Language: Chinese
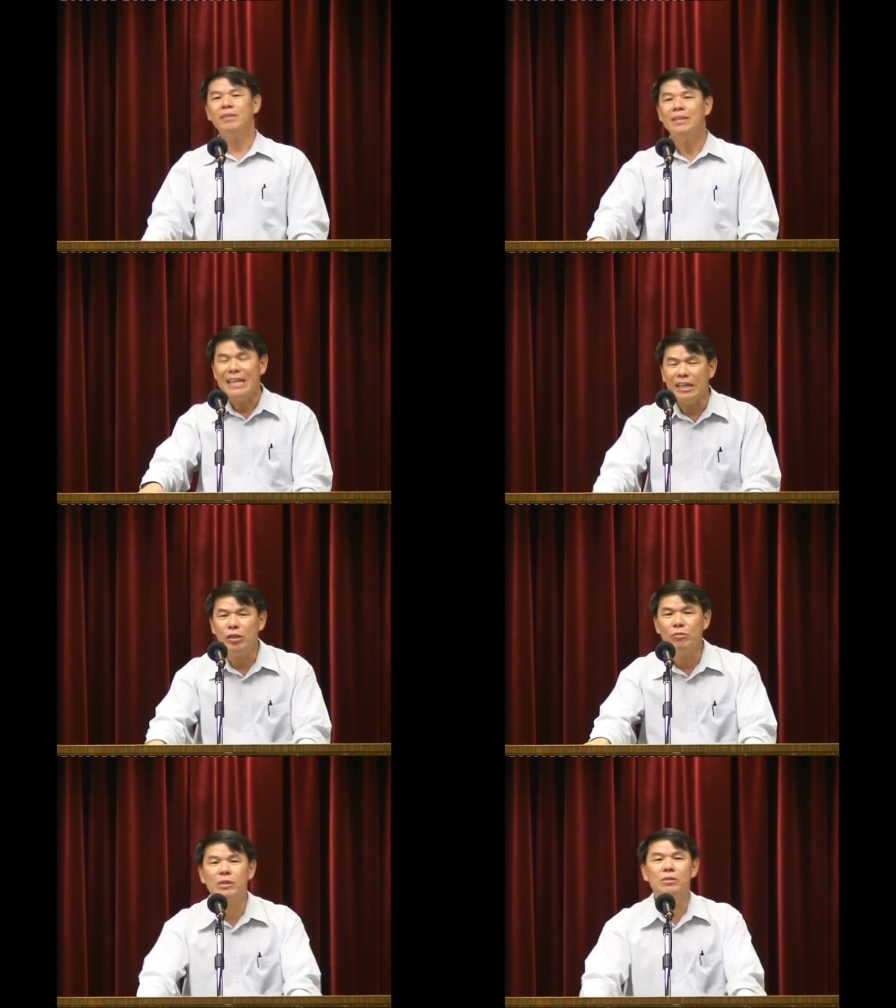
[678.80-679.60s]
也
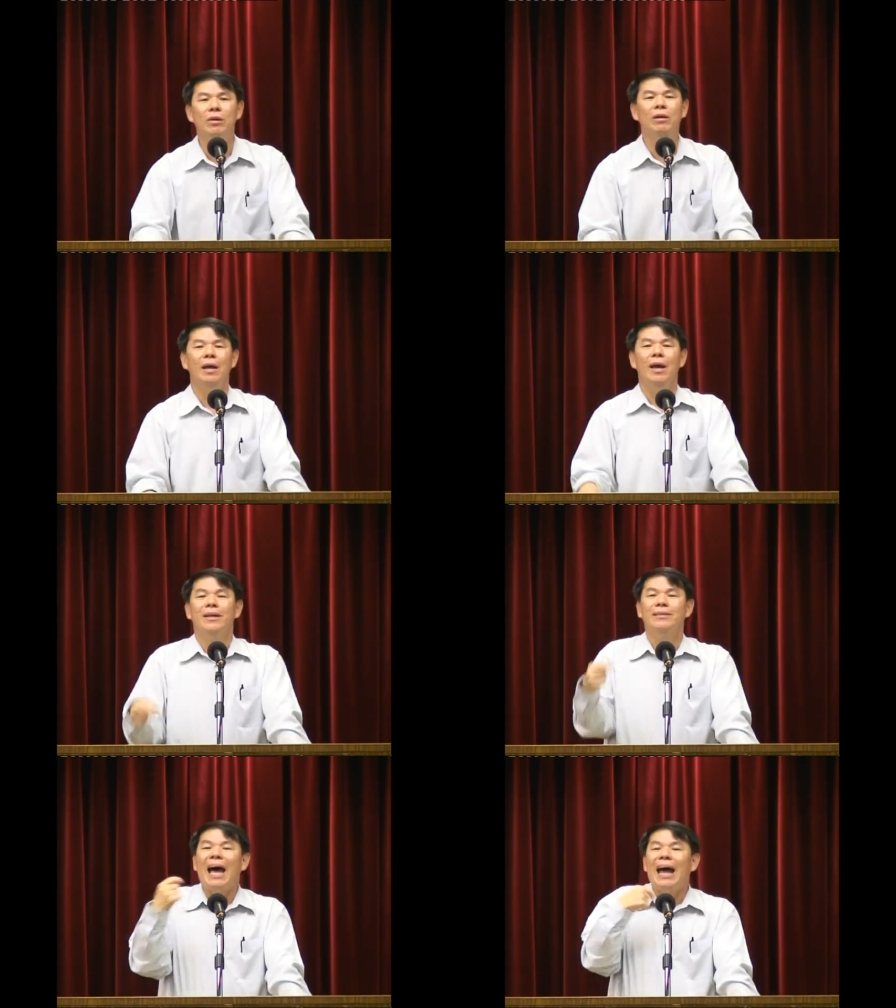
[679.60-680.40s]
就是说，
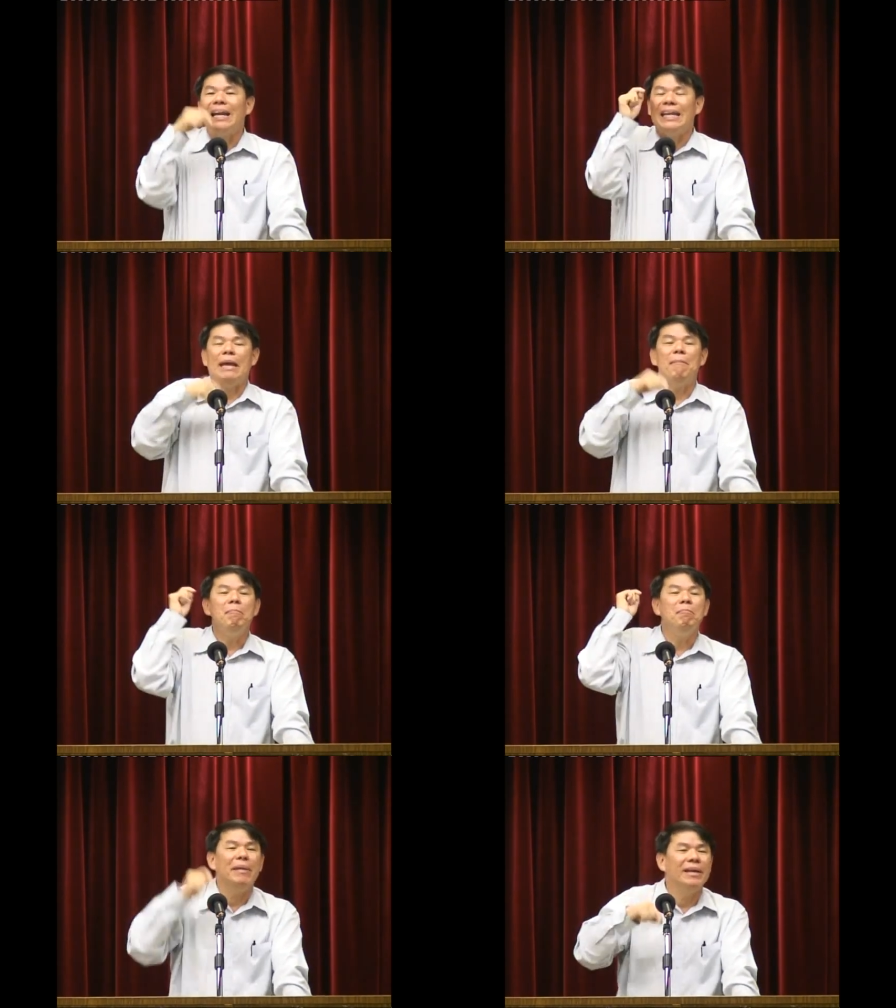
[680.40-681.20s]
他连
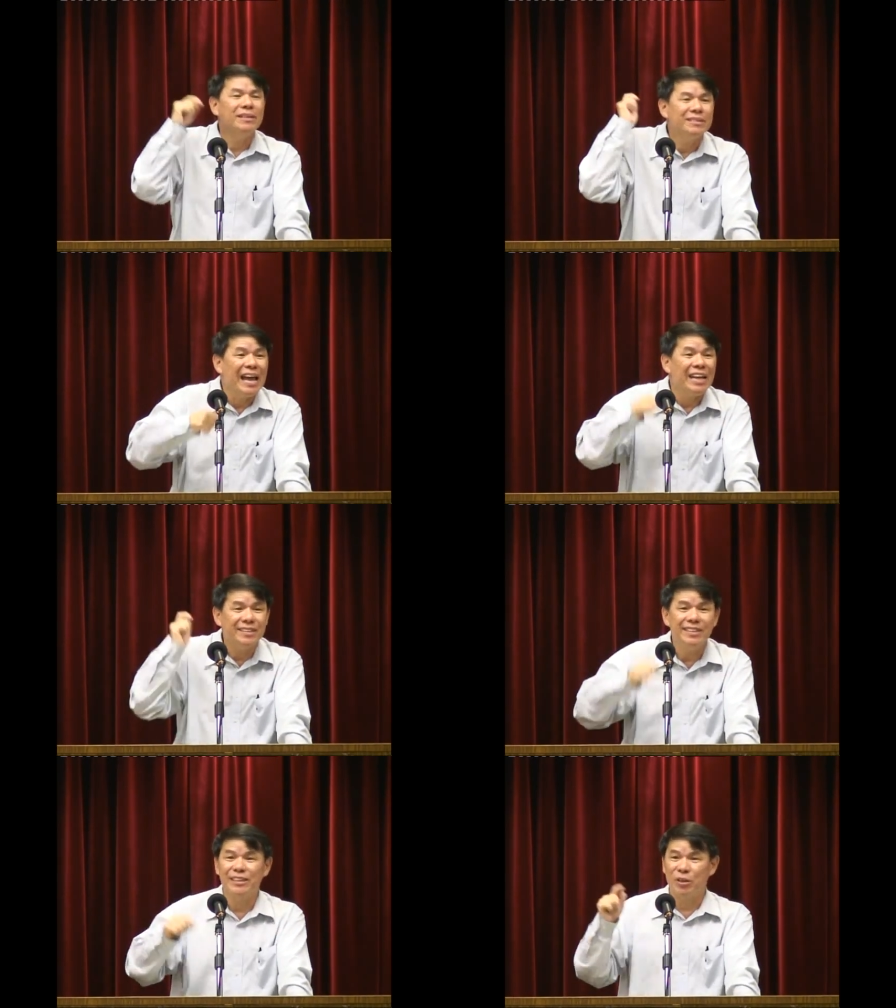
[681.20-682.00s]
名带
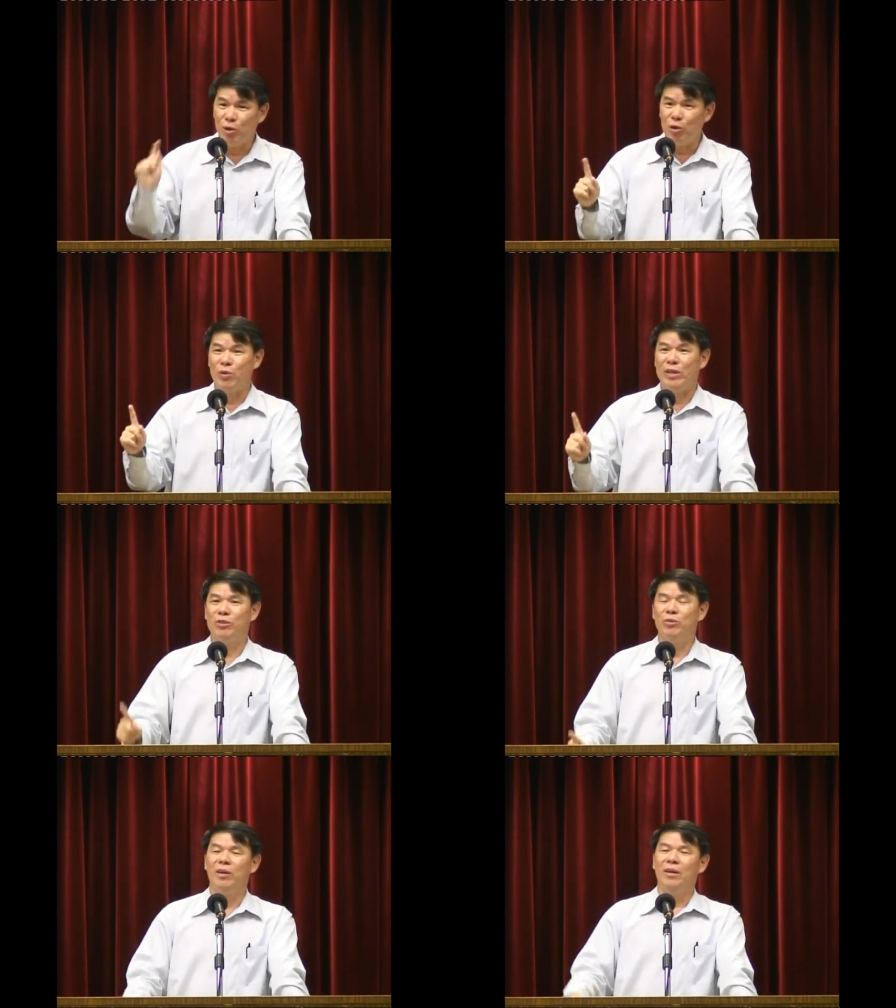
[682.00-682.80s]
姓的预言
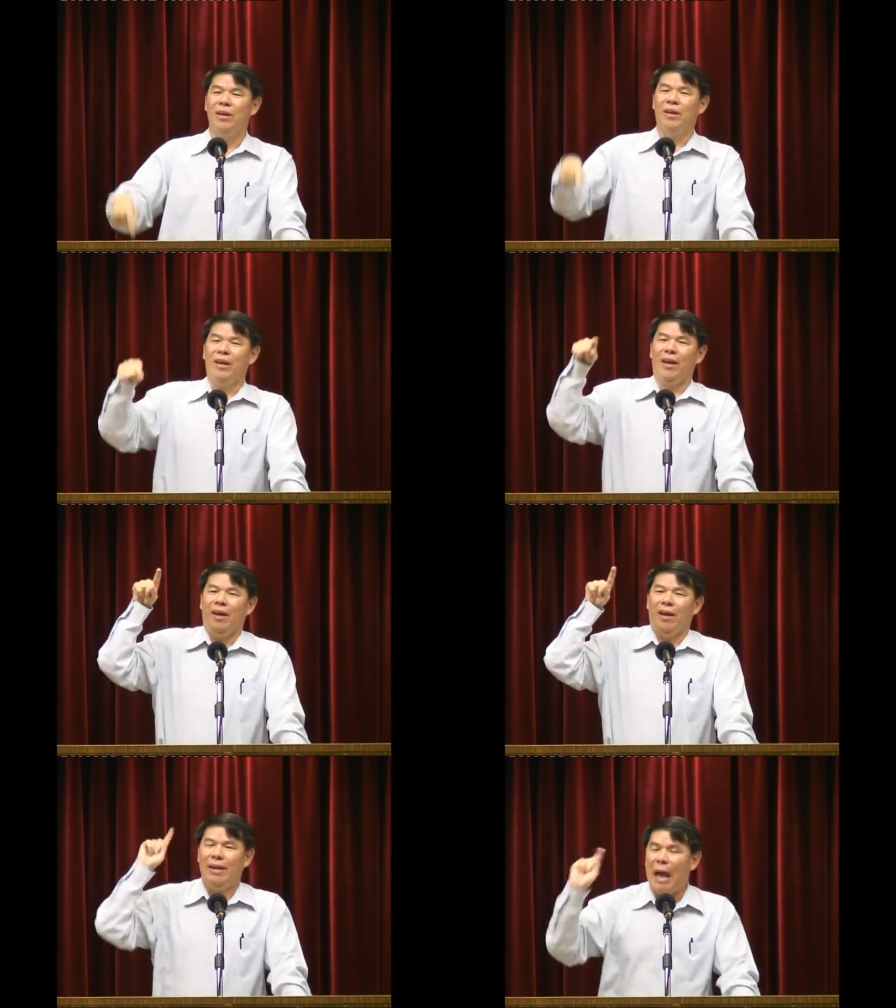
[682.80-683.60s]
说。
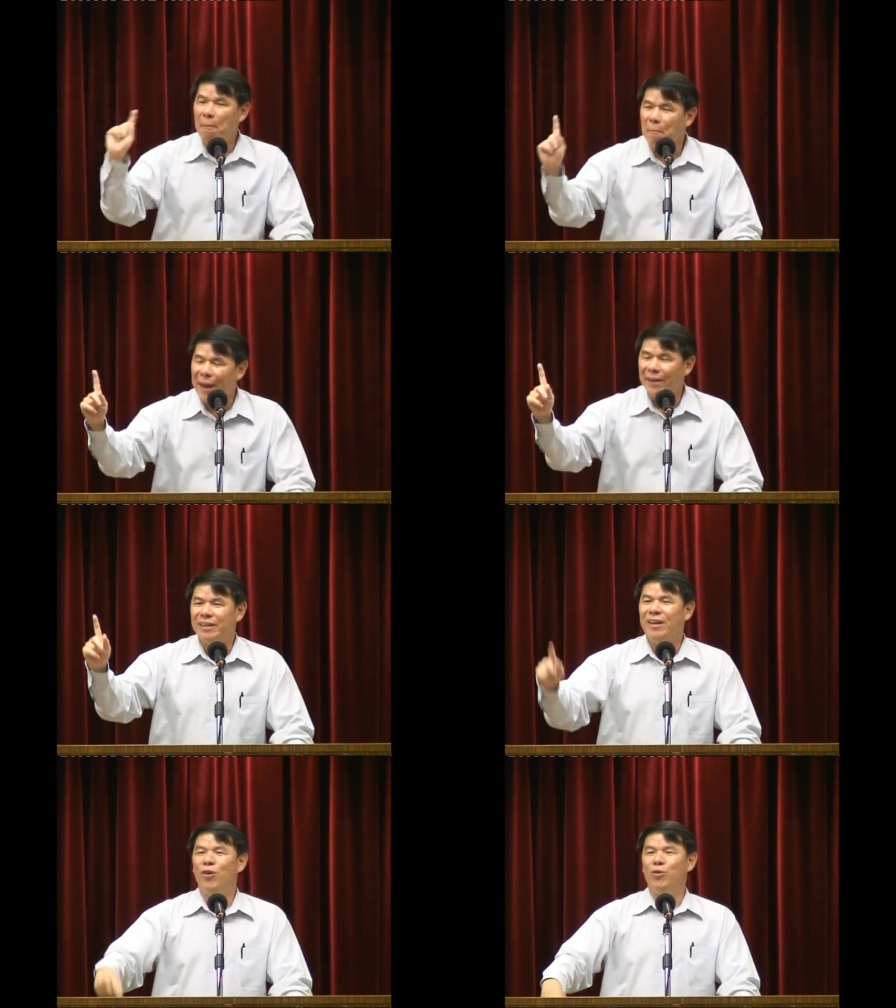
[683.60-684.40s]
两百
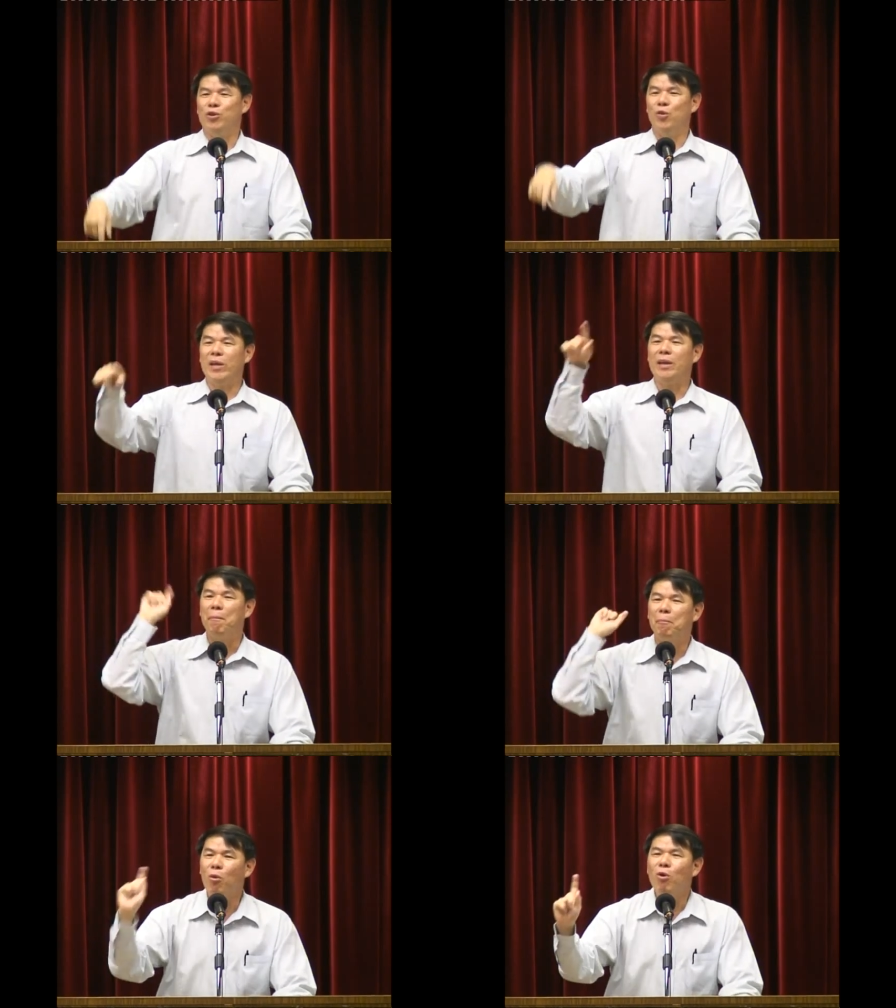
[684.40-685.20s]
年后，有一个
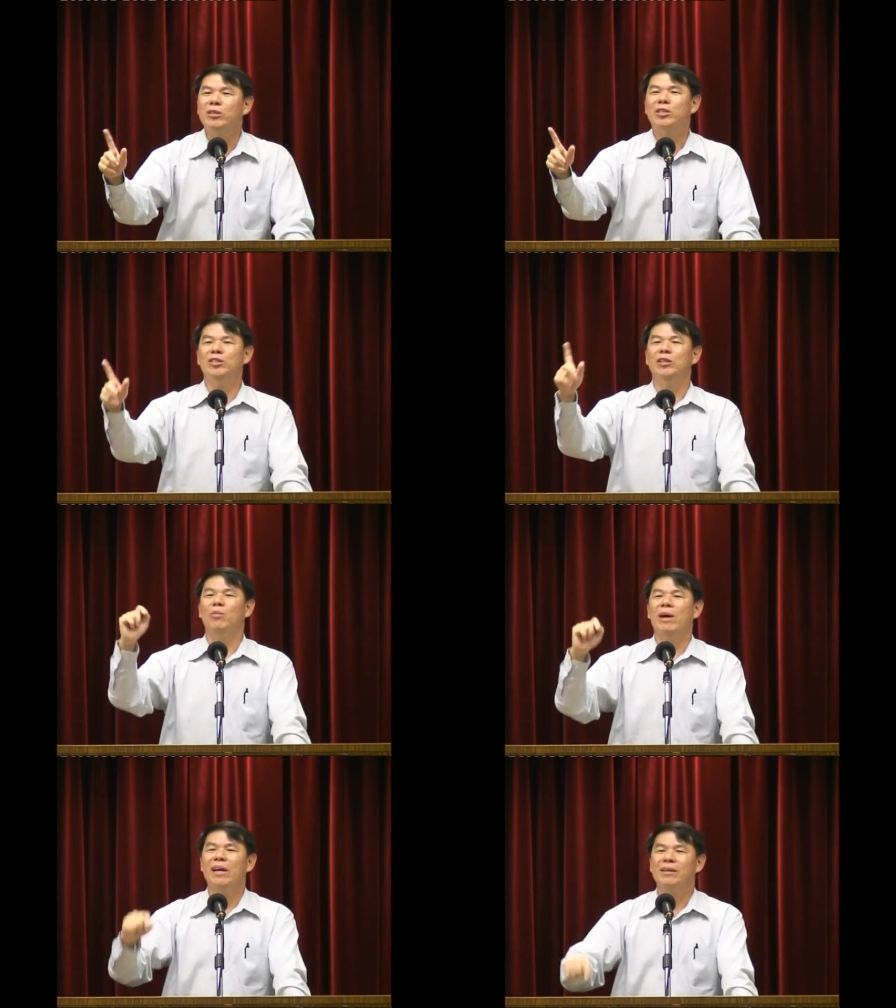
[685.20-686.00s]
波斯的
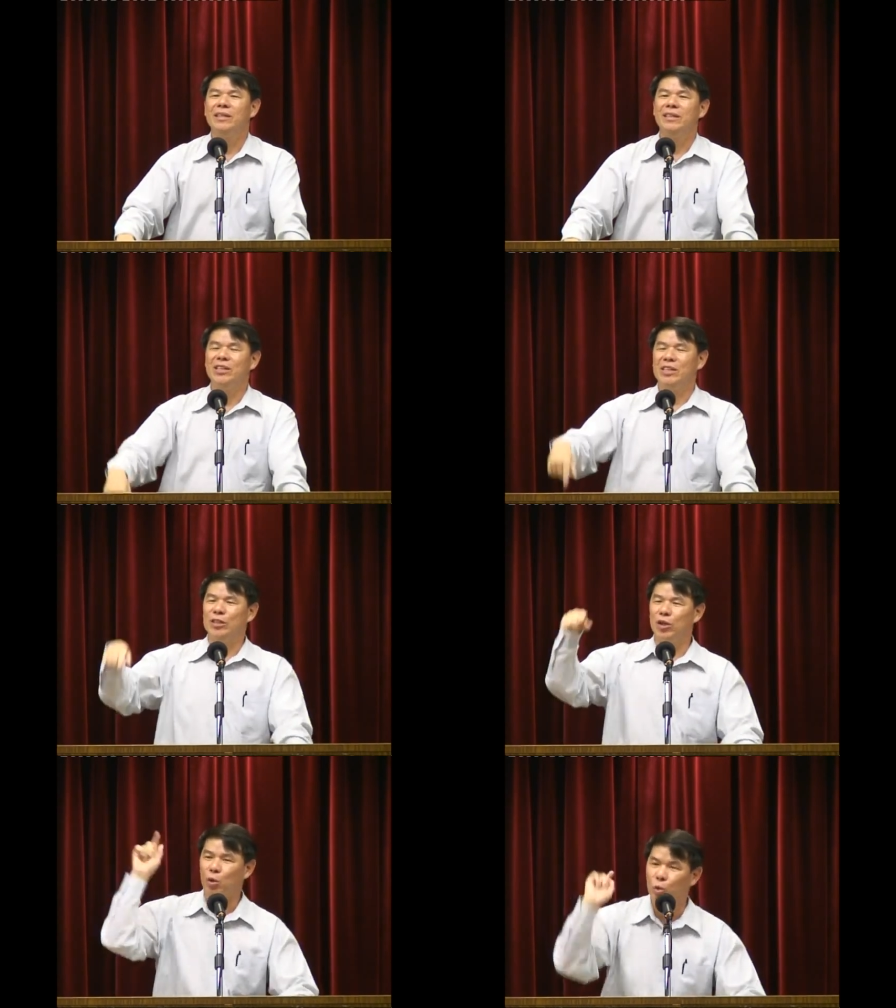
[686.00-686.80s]
王要兴起，叫
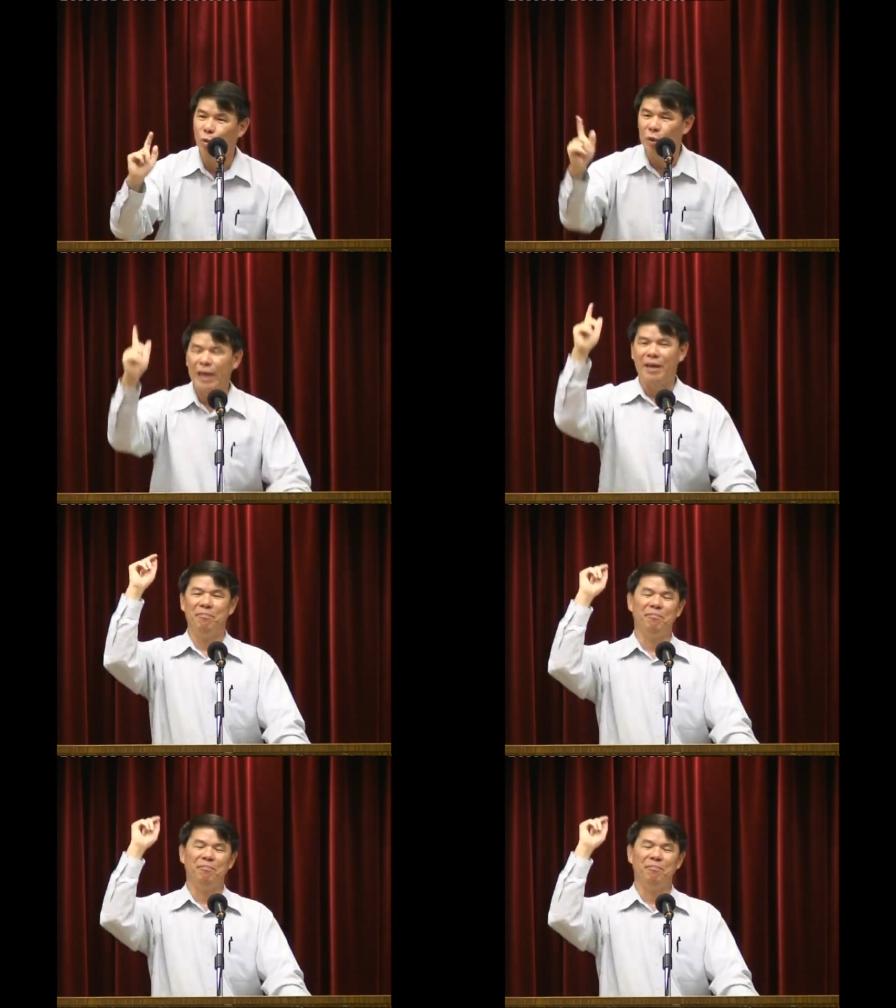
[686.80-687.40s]
做古列。